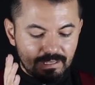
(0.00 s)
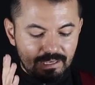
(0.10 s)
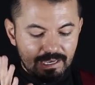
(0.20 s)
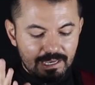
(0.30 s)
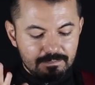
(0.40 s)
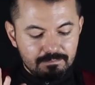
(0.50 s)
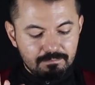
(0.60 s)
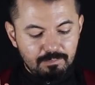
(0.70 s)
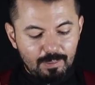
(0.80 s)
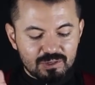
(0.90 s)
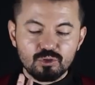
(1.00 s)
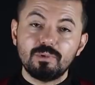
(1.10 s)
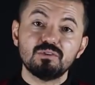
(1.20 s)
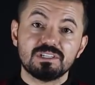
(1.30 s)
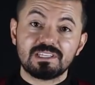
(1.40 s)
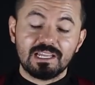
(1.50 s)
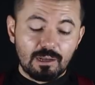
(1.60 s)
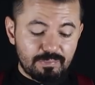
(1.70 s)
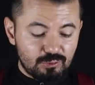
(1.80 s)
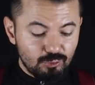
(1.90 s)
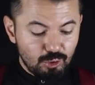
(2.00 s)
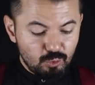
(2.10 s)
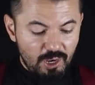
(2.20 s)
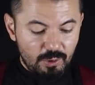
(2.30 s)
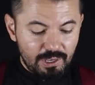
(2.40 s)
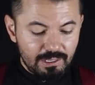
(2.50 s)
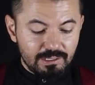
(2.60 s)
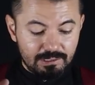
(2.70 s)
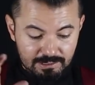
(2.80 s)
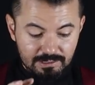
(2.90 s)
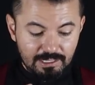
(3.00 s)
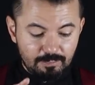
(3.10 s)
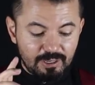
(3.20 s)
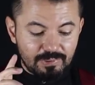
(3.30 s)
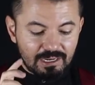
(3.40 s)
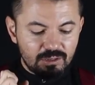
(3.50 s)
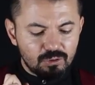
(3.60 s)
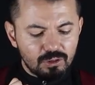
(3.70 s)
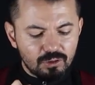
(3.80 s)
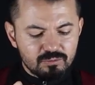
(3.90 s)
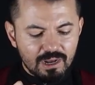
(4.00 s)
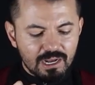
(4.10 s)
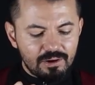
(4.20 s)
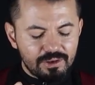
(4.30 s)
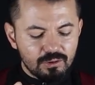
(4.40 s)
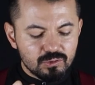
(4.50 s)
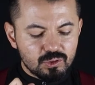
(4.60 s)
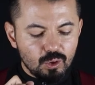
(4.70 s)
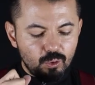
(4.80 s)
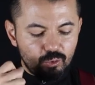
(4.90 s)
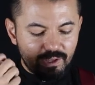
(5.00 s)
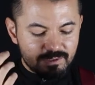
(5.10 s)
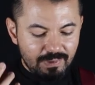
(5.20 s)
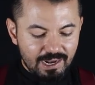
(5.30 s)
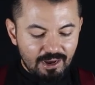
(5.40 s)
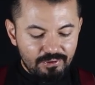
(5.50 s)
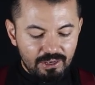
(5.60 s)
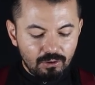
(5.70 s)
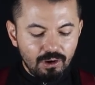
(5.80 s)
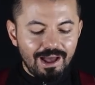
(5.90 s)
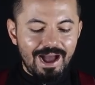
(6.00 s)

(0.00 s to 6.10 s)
que va más o menos hasta el capítulo 9 del primer libro de los Macabeos, Judas Macabeo,